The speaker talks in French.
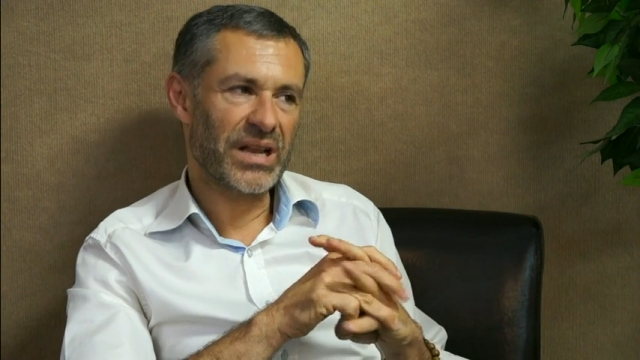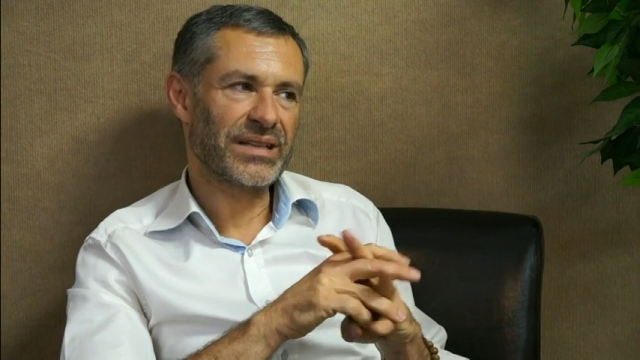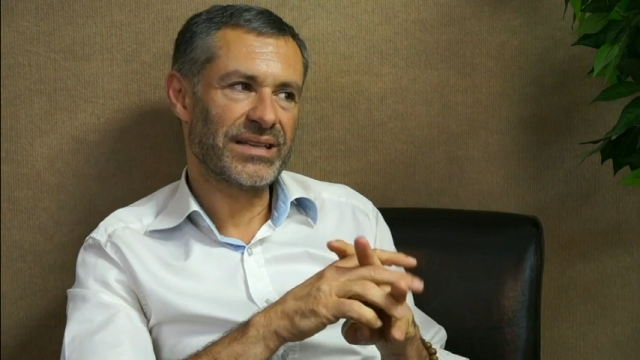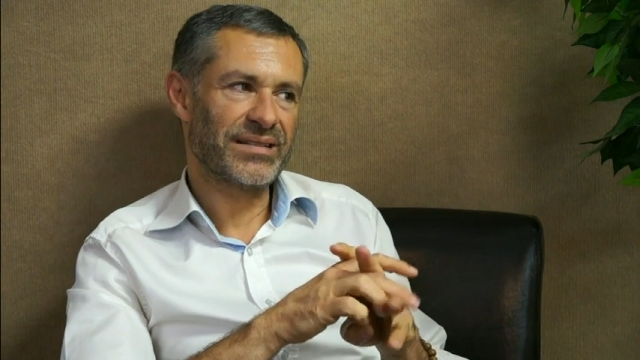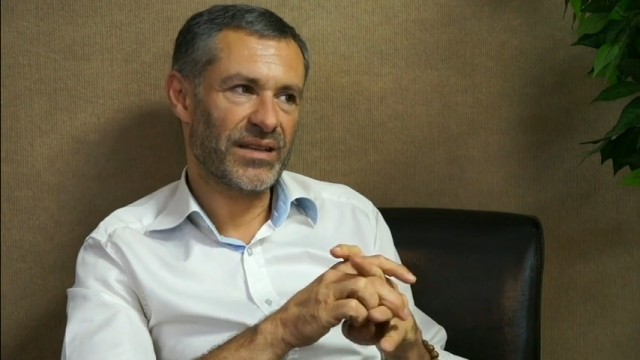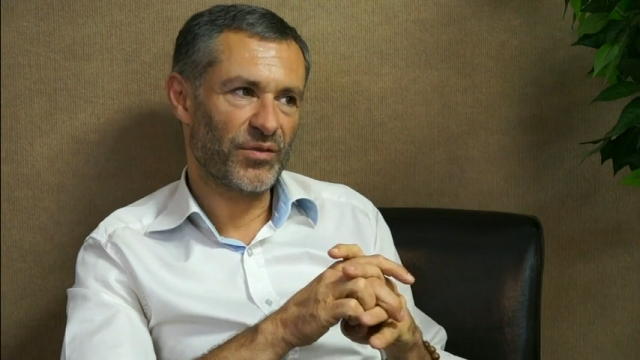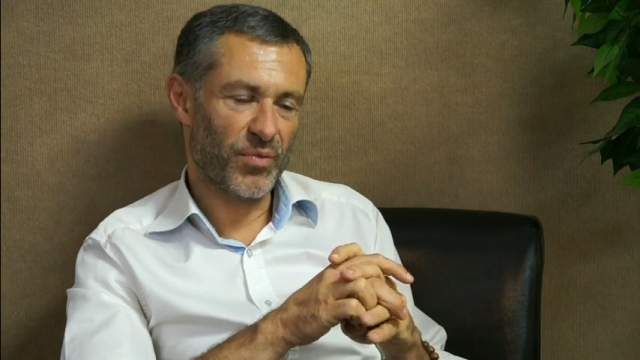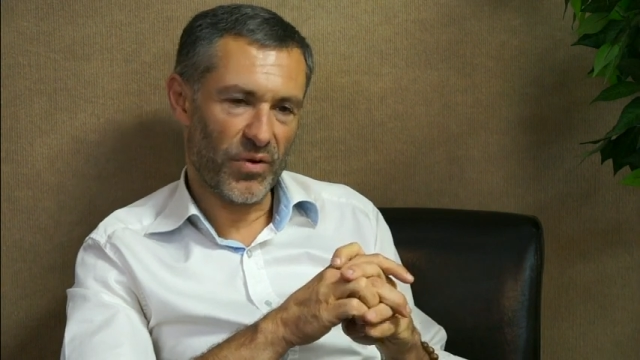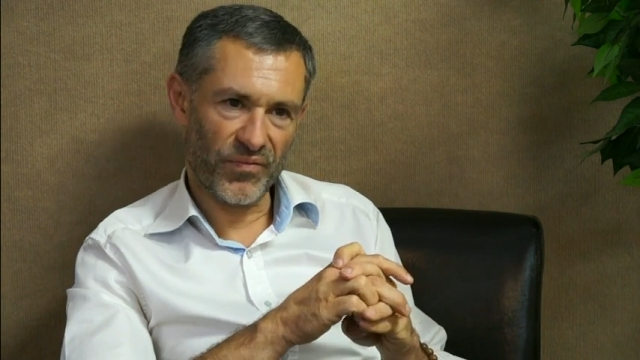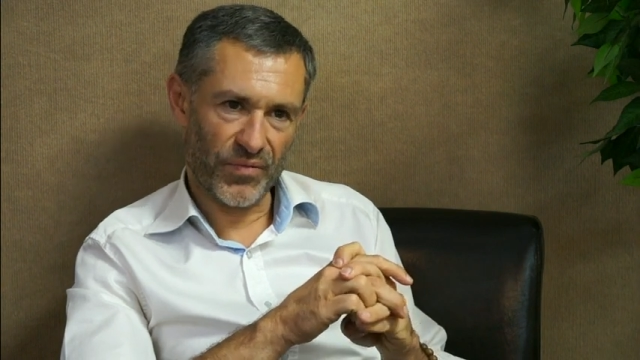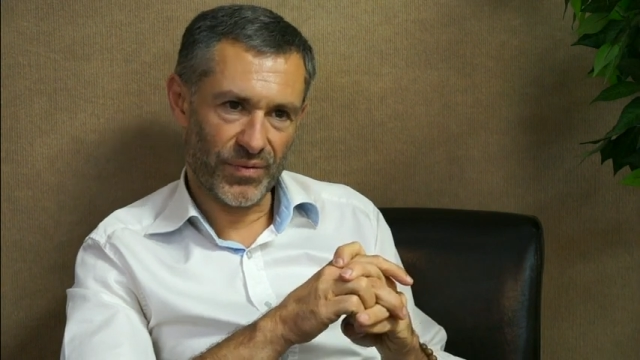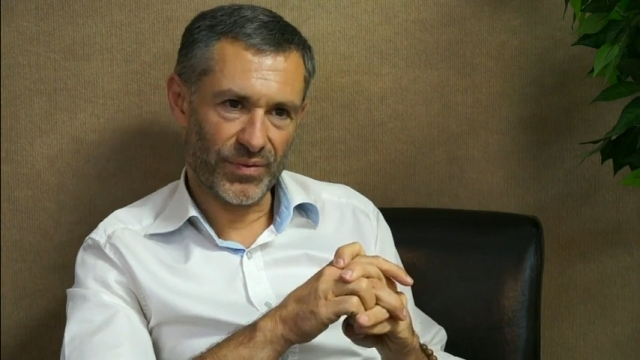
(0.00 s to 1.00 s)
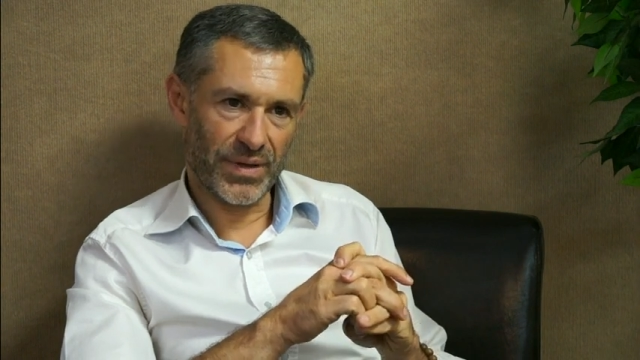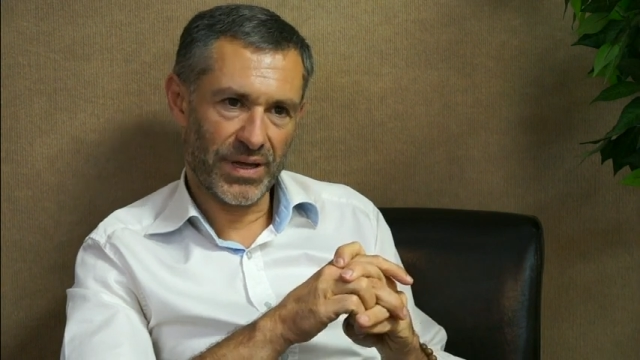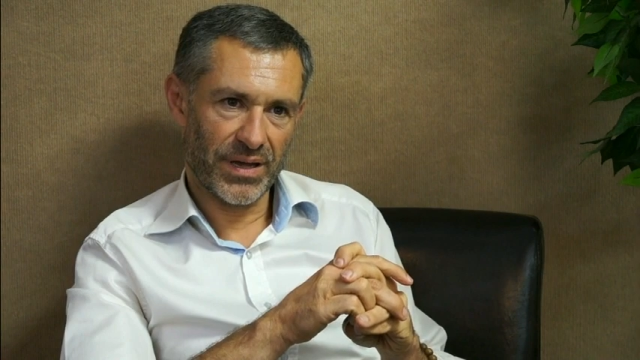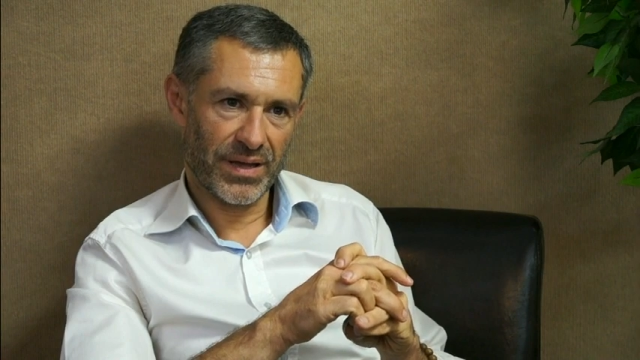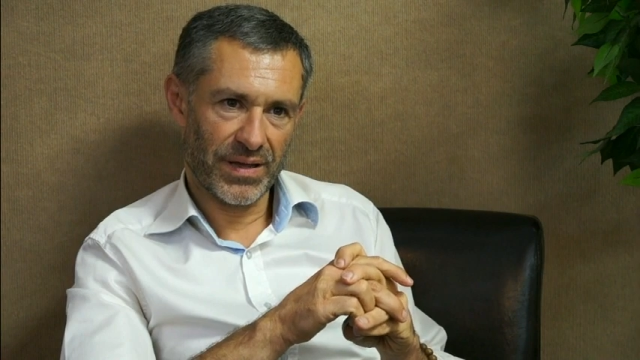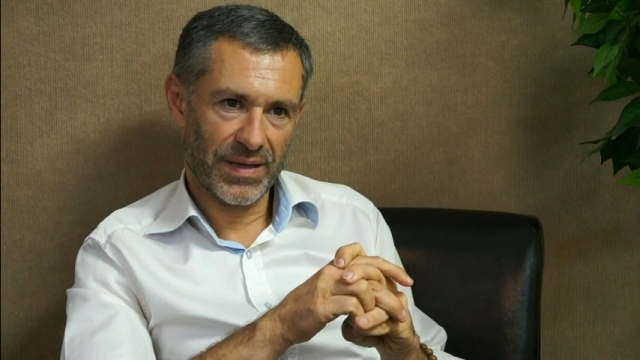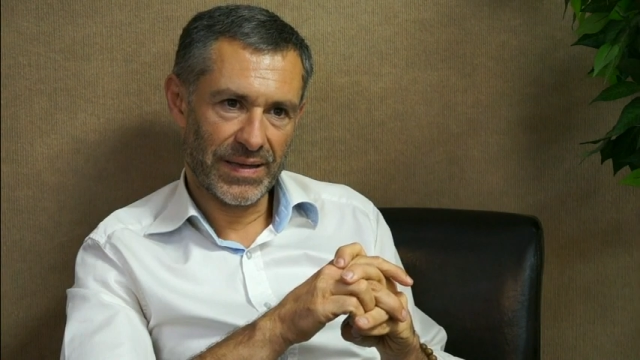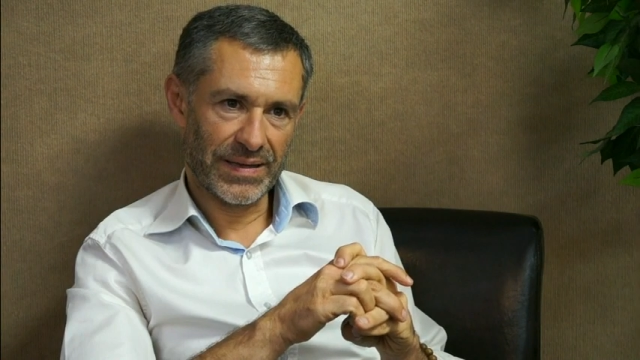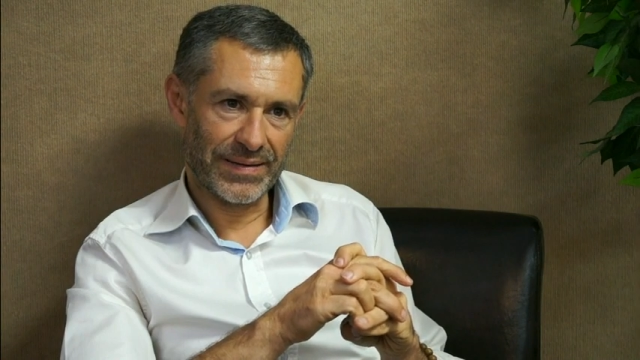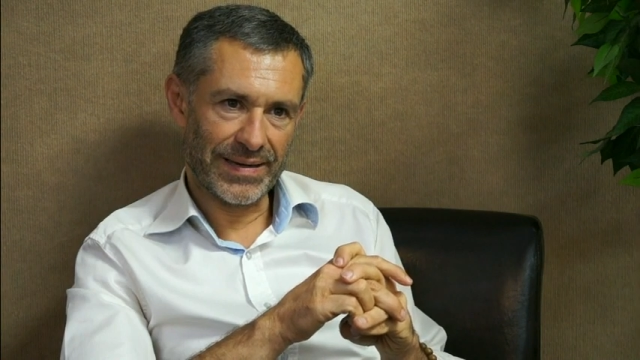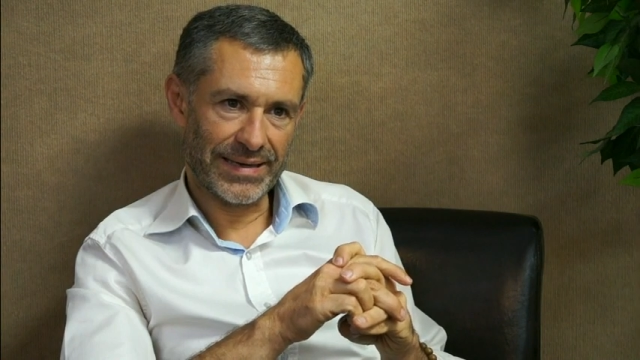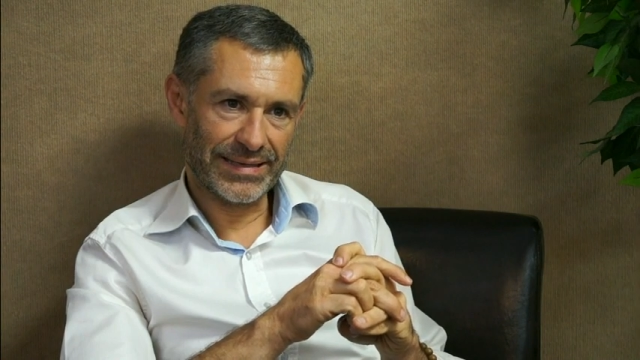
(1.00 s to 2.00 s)
la tristesse profonde, oui. Ça,
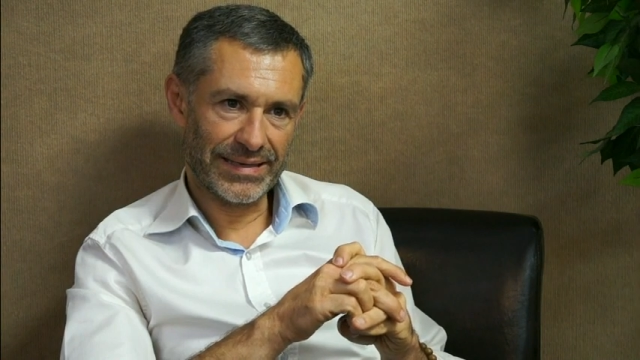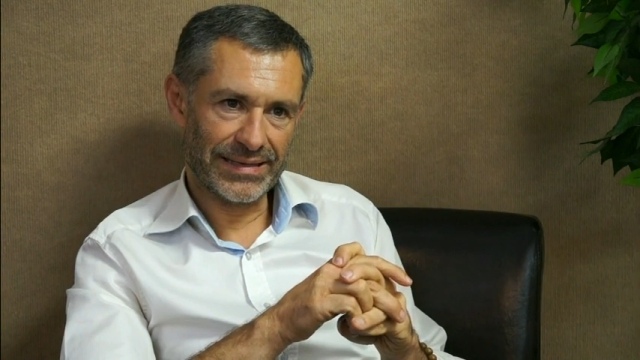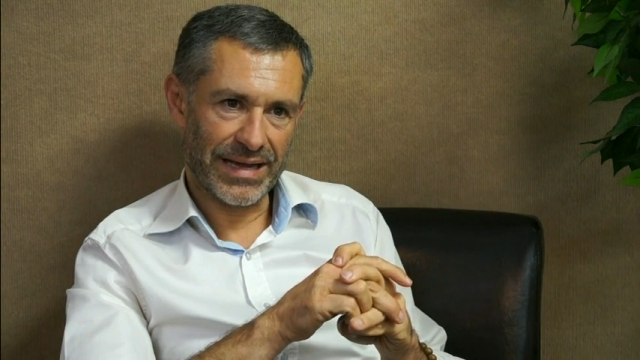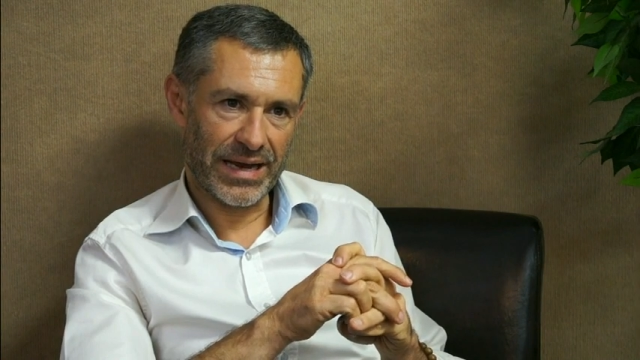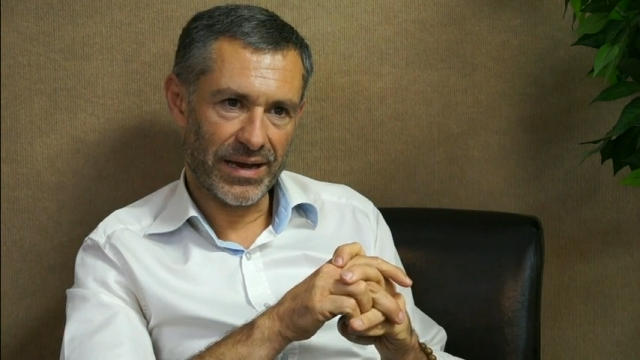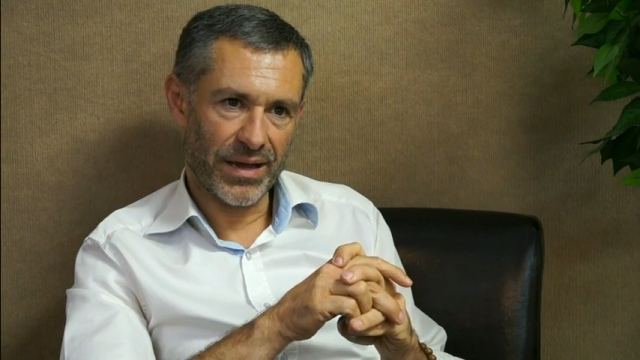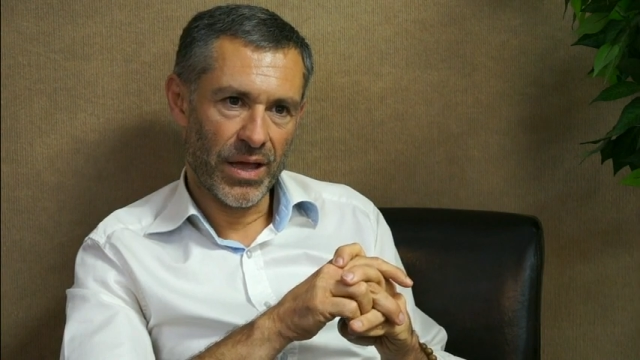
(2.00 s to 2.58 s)
c'est très lourd.